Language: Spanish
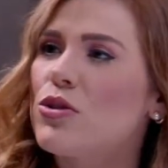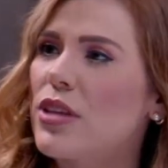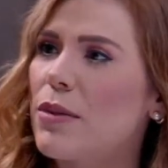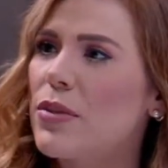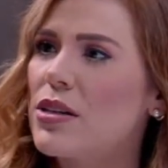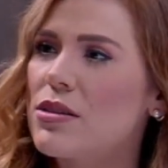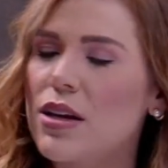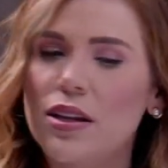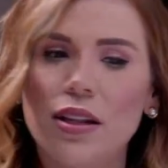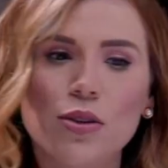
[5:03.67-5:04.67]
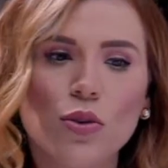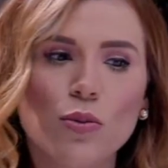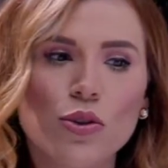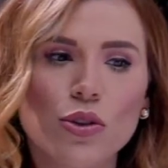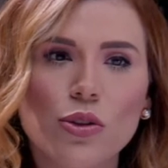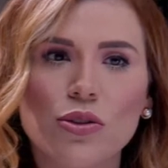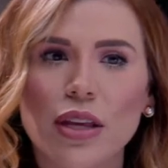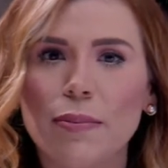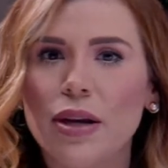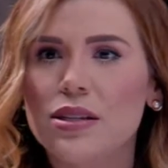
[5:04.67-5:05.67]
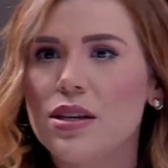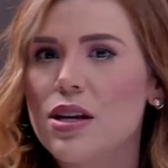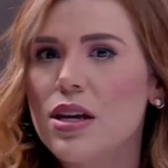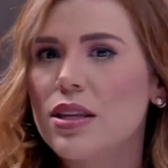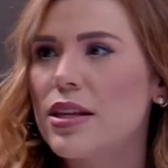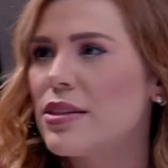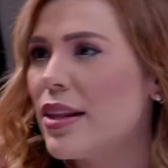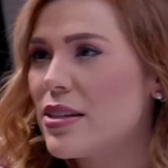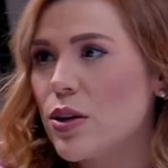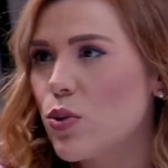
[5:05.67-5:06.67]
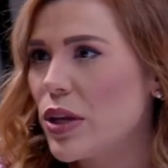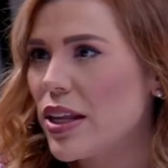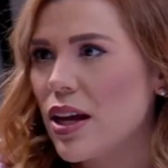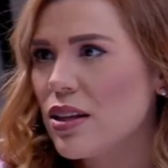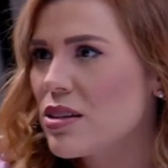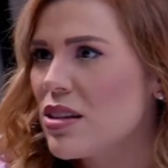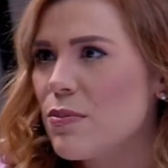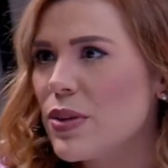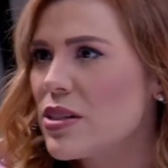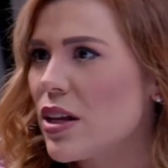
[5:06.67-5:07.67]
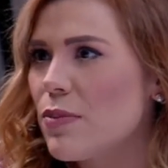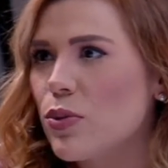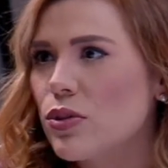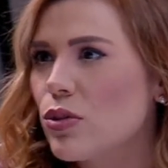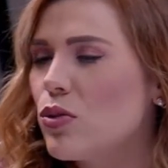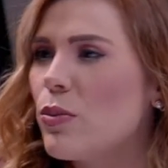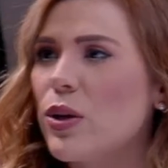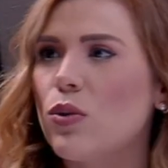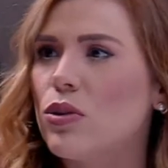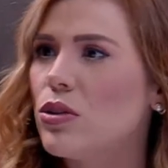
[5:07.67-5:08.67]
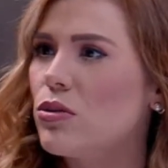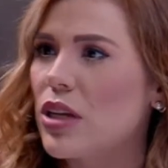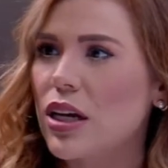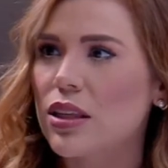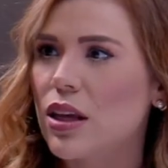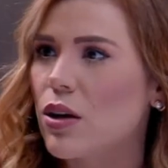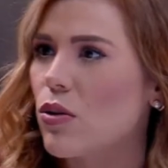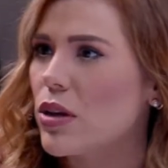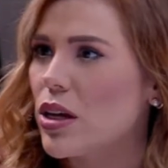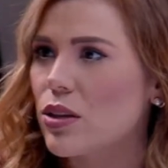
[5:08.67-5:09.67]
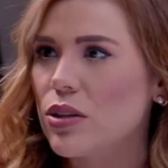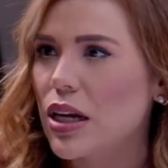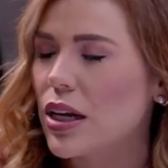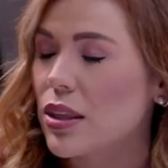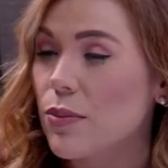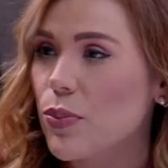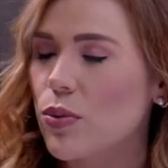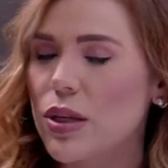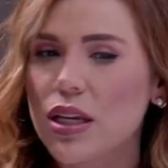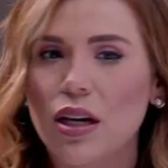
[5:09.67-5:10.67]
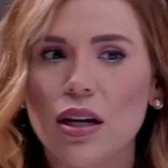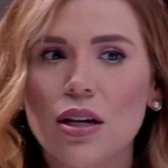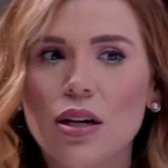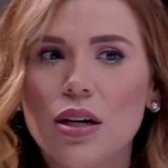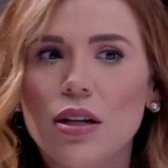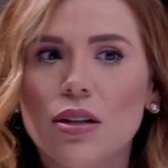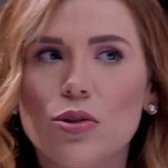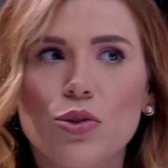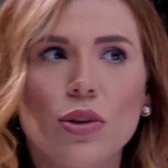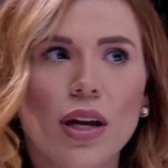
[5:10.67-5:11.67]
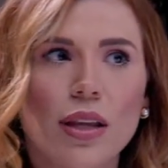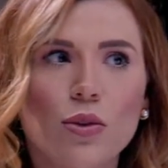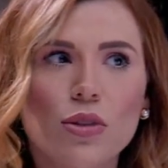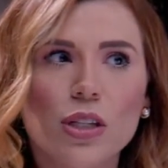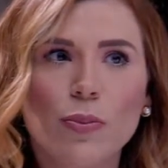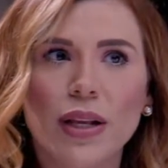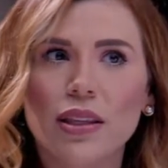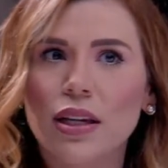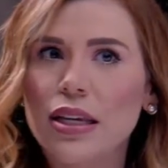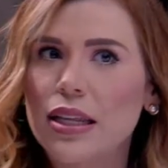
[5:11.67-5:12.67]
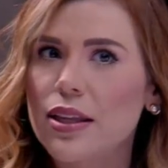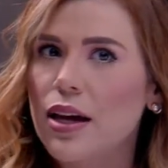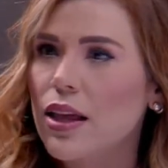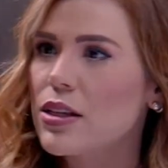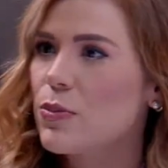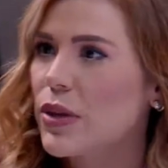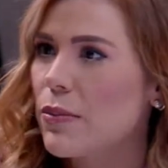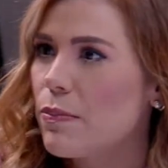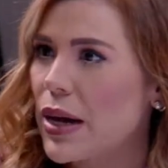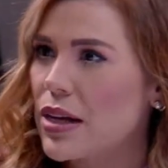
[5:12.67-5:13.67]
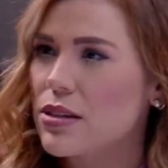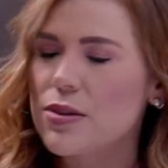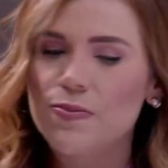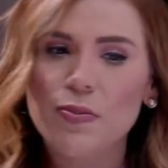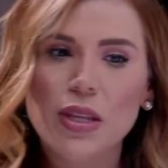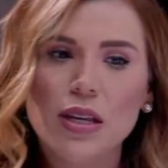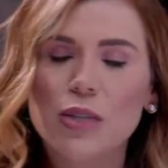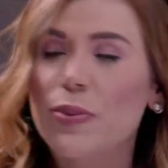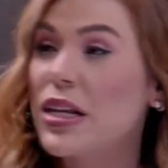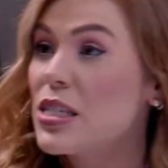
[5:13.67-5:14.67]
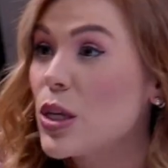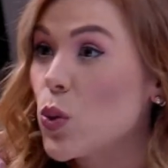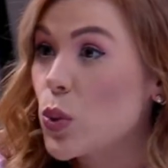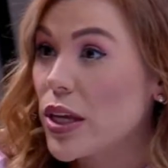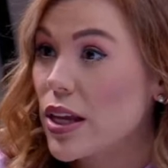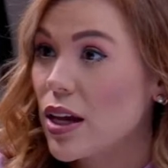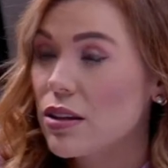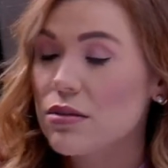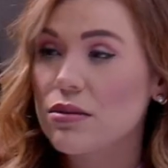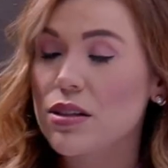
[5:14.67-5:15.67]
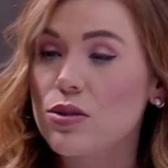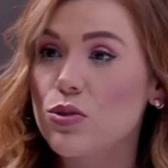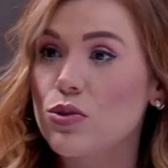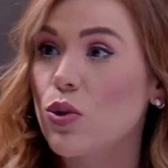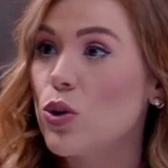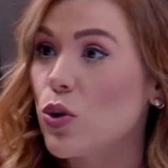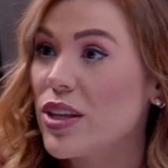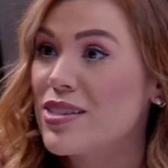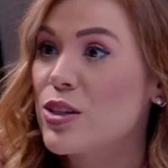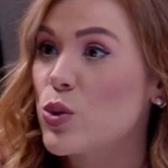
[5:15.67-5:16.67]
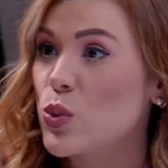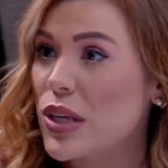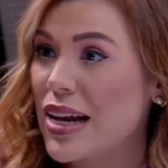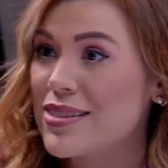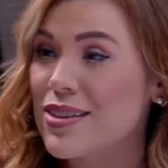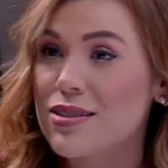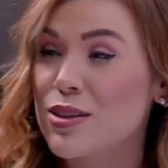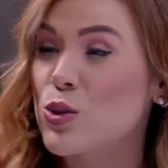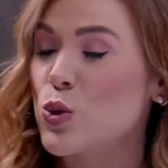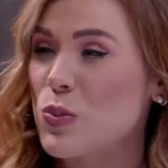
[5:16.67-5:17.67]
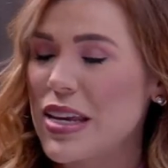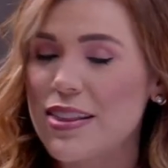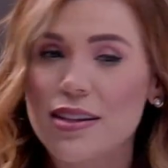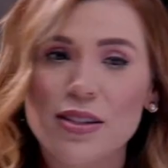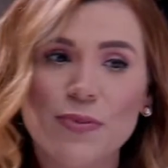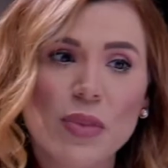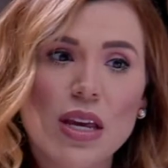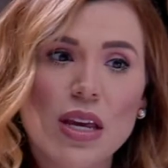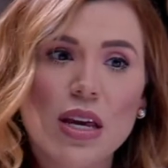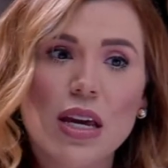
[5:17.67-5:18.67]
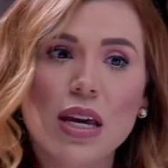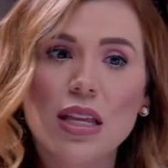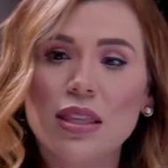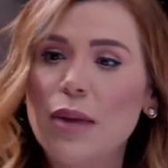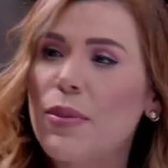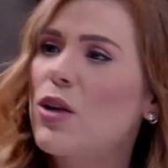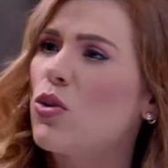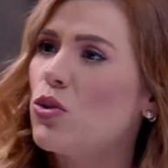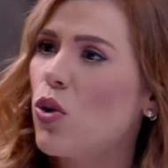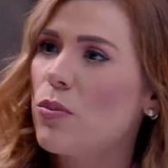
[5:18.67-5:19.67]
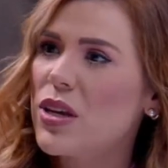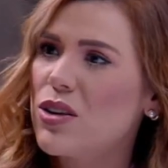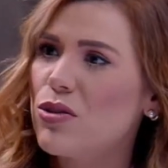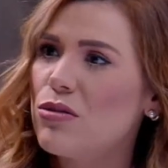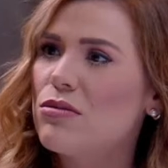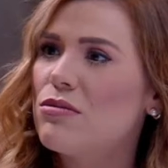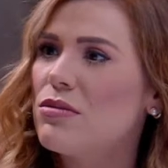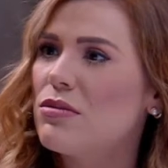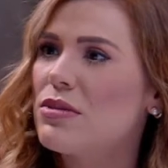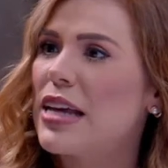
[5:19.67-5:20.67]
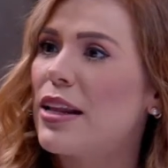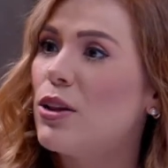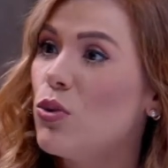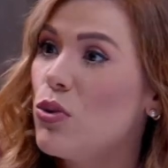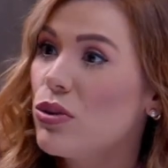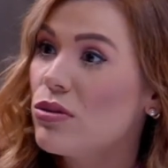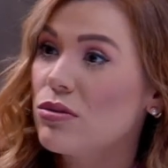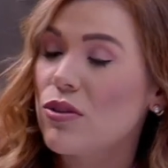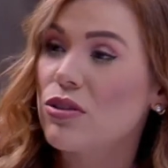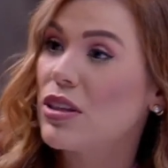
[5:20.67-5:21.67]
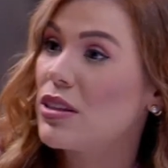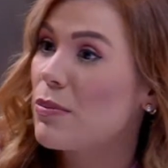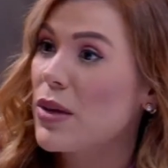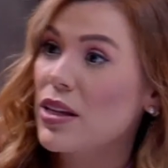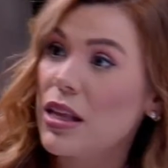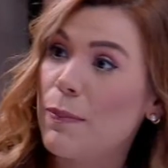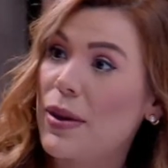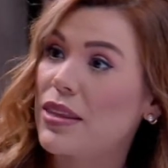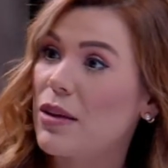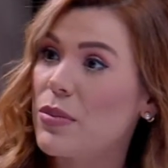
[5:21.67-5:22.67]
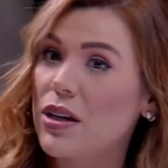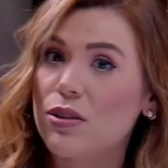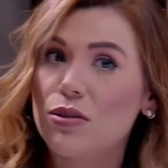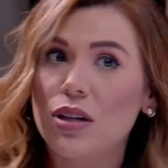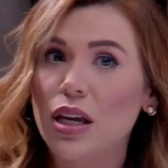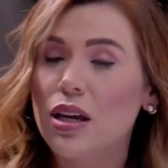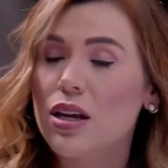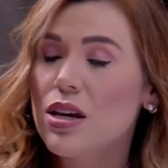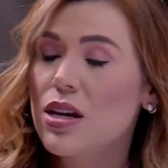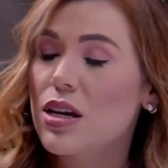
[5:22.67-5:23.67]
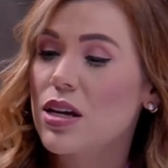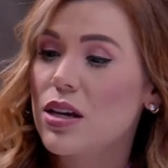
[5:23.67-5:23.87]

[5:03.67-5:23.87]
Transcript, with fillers: temas, Adela, son muchos los temas desde la seguridad, que siempre será el punto número uno en una agenda de gobierno, en la agenda pública. Los ciudadanos esperan tranquilidad, esperan paz, esperan seguridad en sus colonias, en sus casas, en sus vidas el tema económico, salud, con el tema de la pandemia creo que eh,